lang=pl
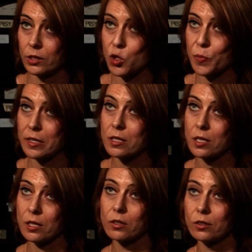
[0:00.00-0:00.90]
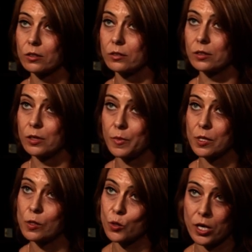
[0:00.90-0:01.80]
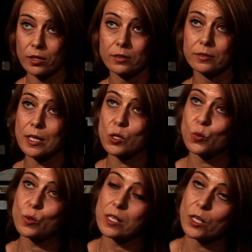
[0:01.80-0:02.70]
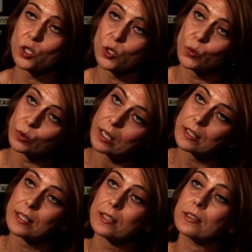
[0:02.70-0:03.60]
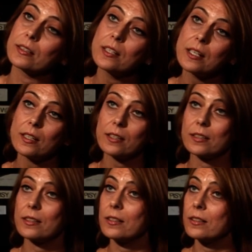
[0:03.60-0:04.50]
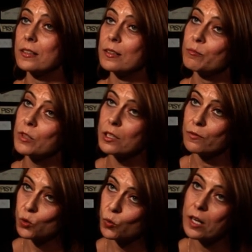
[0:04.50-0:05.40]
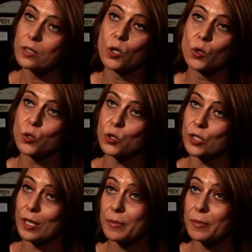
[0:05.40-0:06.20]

hiszpańskiego e, mistrza. Egzekucja się nie udaje, e, indywidualność, ta